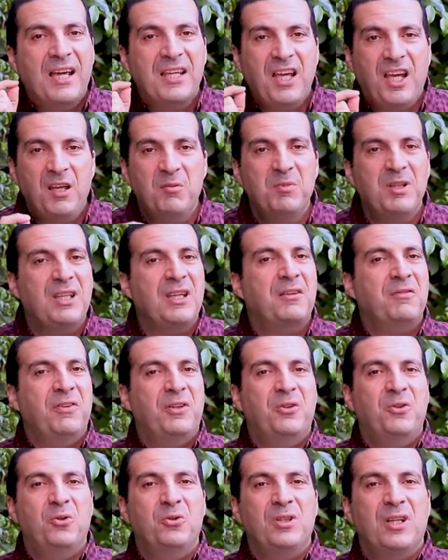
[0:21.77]
هيحميك في
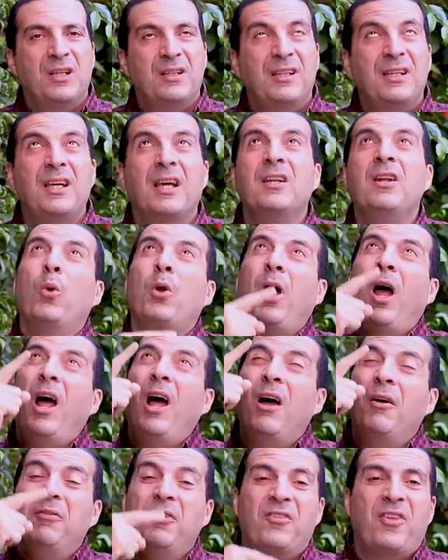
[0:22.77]
الدنيا دي
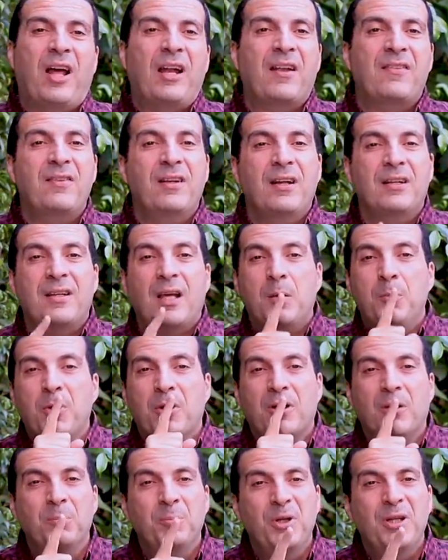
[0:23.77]
ويحافظ على صلتك
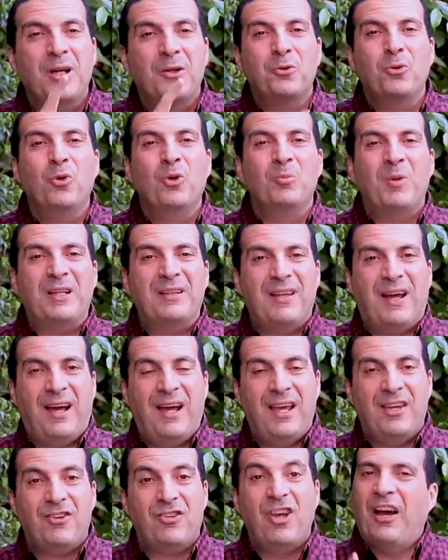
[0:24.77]
بربنا طول ما انت
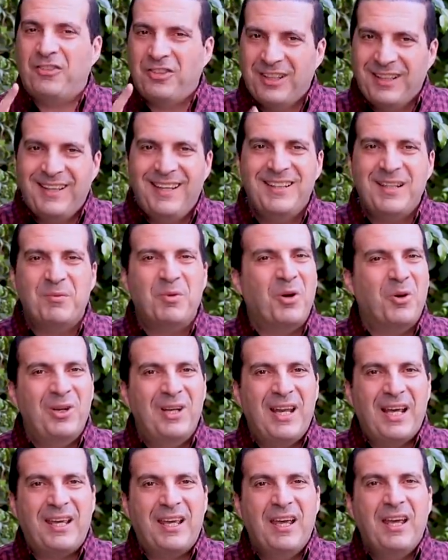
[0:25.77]
عايش عشان كده
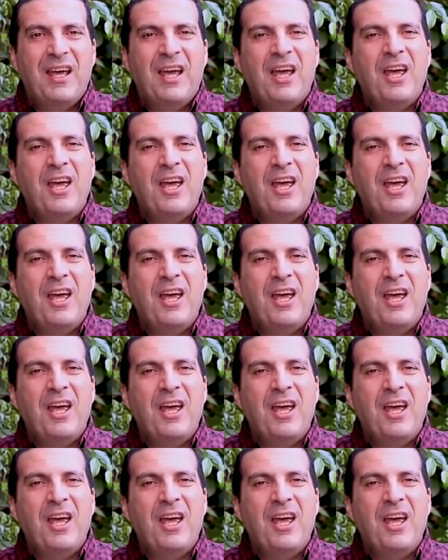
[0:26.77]
بقول لك